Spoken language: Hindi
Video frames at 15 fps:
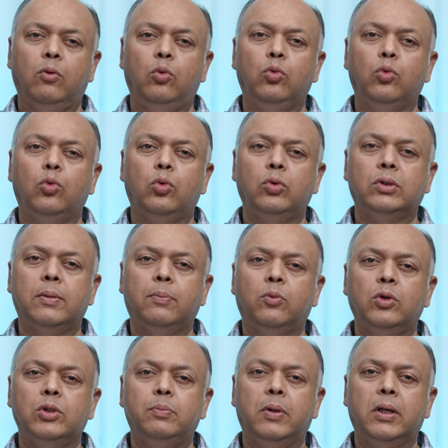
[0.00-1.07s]
उनको सब
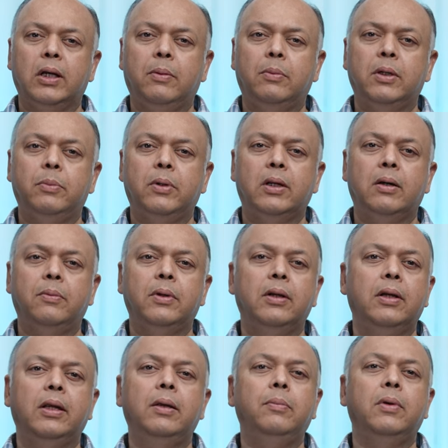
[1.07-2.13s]
कुछ बराबर बराबर
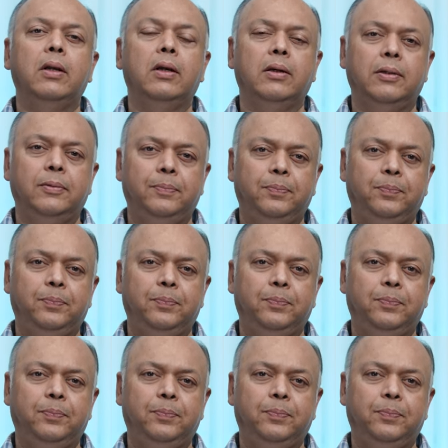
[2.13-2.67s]
नहीं मिला है